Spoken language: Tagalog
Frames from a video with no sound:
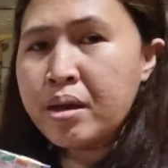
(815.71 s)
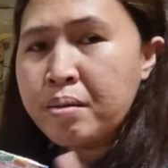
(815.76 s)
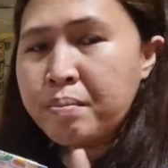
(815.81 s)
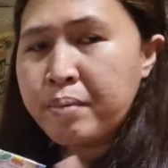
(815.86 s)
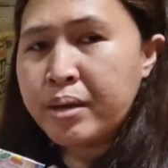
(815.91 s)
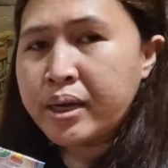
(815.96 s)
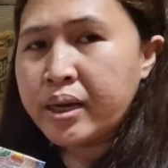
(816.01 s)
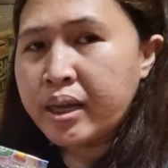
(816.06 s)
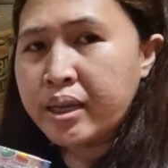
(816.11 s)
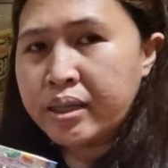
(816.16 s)

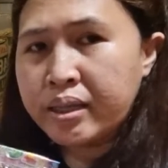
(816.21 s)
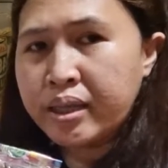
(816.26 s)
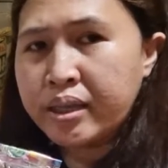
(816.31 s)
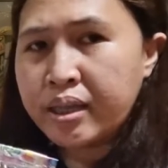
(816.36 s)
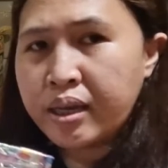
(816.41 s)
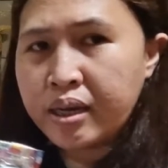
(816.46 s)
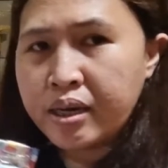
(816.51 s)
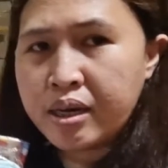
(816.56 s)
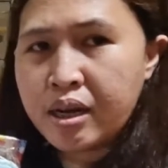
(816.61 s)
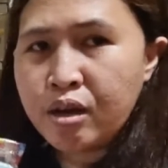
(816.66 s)
para hindi na
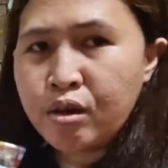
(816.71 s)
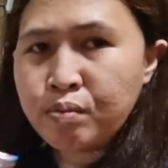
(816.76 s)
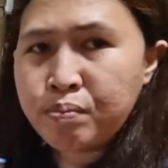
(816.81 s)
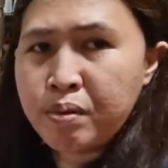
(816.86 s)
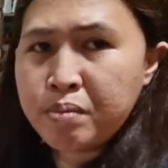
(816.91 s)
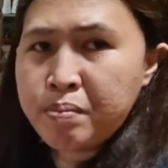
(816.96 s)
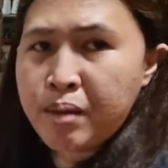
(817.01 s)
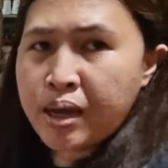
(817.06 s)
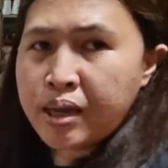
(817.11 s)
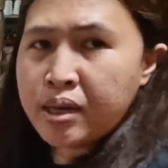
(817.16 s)
rin ako
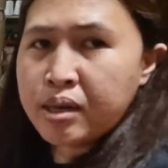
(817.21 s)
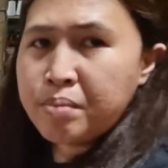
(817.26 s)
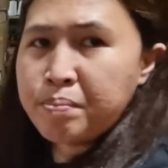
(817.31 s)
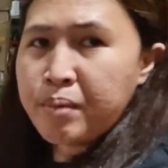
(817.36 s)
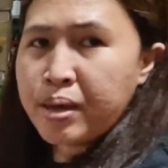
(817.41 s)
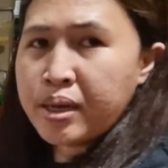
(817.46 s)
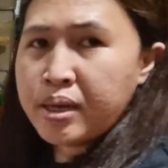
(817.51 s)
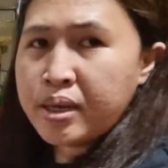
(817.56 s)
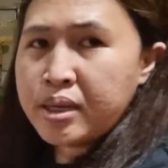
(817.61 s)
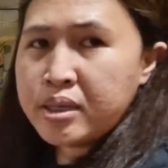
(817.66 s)

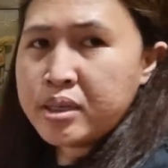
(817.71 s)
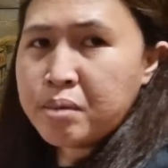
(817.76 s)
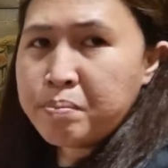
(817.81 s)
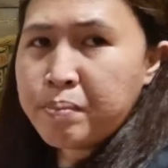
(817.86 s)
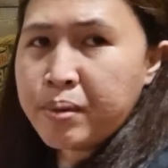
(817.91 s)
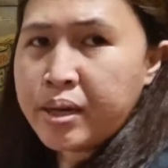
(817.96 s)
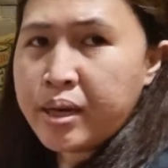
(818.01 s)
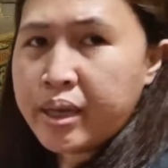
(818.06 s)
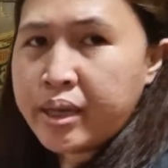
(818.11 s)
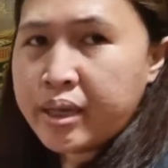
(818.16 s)
pabalik-balik sa
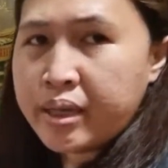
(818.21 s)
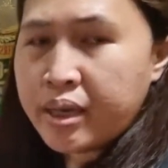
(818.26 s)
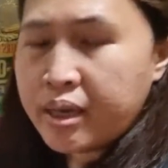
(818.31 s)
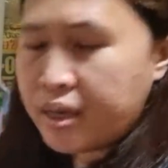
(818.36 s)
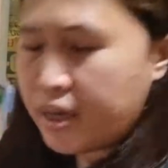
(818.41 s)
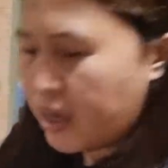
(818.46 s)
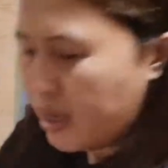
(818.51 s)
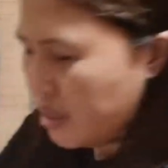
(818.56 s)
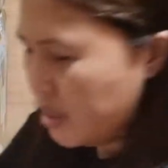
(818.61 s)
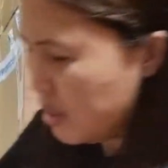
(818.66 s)
palengke
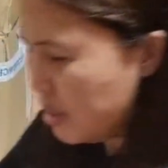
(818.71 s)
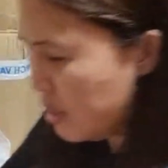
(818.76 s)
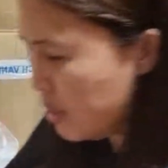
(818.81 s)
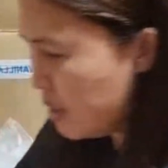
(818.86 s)
guys.